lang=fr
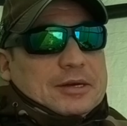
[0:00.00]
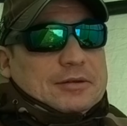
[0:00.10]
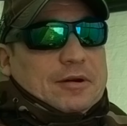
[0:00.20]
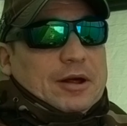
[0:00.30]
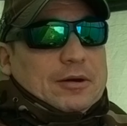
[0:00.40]

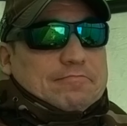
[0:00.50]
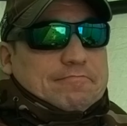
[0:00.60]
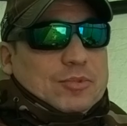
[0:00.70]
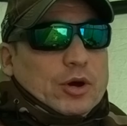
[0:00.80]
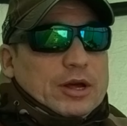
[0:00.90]
Voilà.
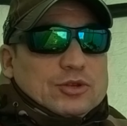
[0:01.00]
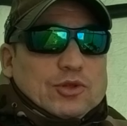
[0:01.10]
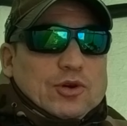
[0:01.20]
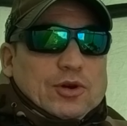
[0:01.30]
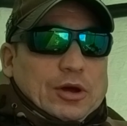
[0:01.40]
Bon, en
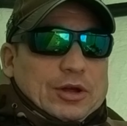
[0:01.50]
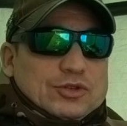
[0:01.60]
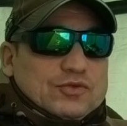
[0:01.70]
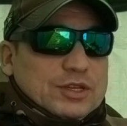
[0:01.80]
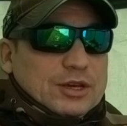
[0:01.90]
attendant, euh,
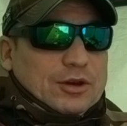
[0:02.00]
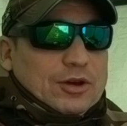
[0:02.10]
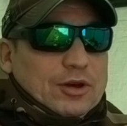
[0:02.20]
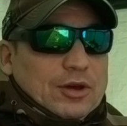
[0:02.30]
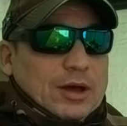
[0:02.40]
je vous dis
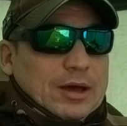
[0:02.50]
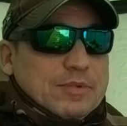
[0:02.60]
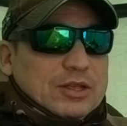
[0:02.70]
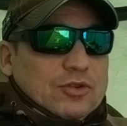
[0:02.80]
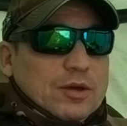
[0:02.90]
euh, à
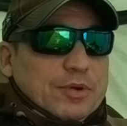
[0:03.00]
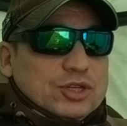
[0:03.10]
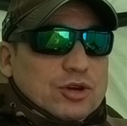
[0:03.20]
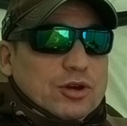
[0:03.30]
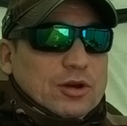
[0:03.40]
bientôt les
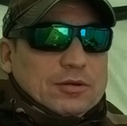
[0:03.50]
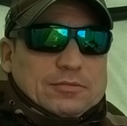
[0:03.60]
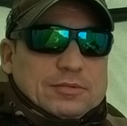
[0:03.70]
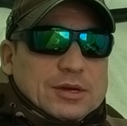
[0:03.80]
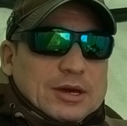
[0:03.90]
pêcheurs.
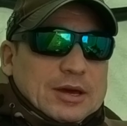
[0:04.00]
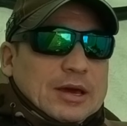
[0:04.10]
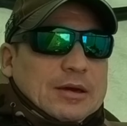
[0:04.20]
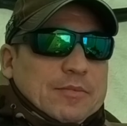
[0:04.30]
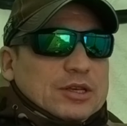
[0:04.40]

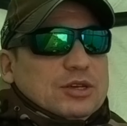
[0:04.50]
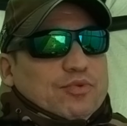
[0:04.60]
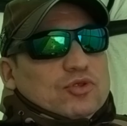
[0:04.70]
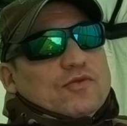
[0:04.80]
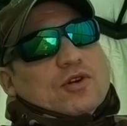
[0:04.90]
Merci
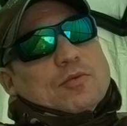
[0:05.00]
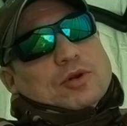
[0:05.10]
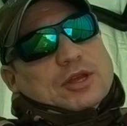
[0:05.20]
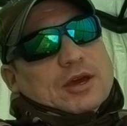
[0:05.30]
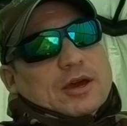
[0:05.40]
pour tous vos
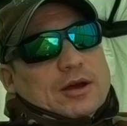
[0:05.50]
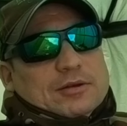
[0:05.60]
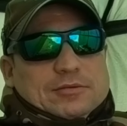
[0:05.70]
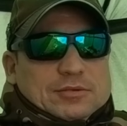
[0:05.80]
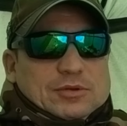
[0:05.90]
commentaires.
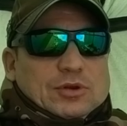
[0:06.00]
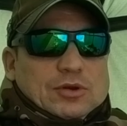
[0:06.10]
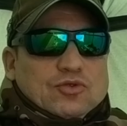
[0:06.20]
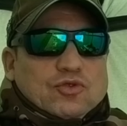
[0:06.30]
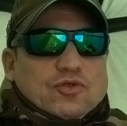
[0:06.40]

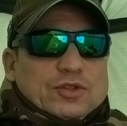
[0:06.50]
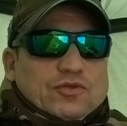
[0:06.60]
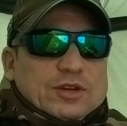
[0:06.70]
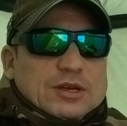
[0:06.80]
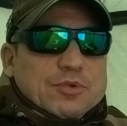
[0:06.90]
Coucou à tous
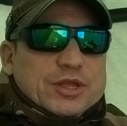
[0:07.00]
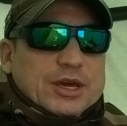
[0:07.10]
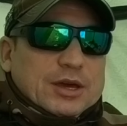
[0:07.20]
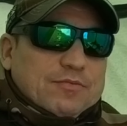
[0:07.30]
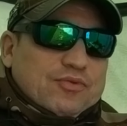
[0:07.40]
les
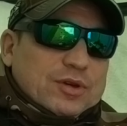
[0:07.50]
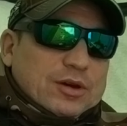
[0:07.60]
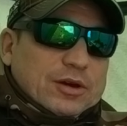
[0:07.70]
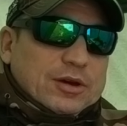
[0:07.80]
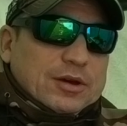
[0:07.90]
abonnés et puis
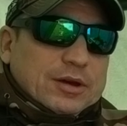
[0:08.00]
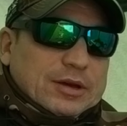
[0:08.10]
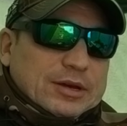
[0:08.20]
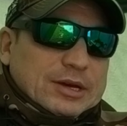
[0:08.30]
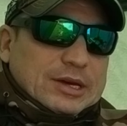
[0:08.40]
euh,
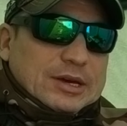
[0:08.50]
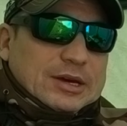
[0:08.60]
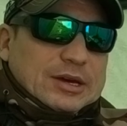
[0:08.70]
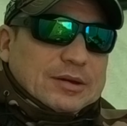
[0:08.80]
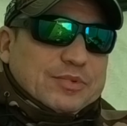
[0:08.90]

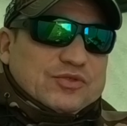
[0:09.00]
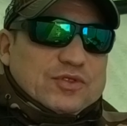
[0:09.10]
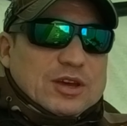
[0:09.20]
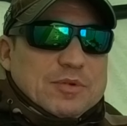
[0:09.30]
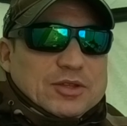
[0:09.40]
et puis je vous
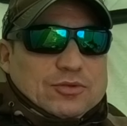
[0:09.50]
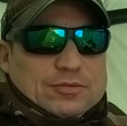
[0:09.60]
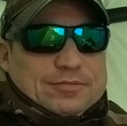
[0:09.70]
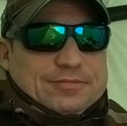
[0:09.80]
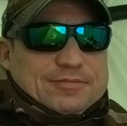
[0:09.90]
dis à bientôt.
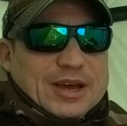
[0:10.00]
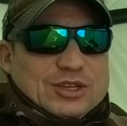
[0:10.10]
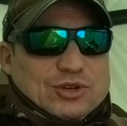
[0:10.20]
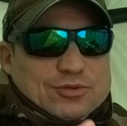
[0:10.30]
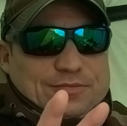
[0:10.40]
Allez,
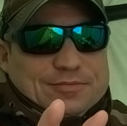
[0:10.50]
ciao.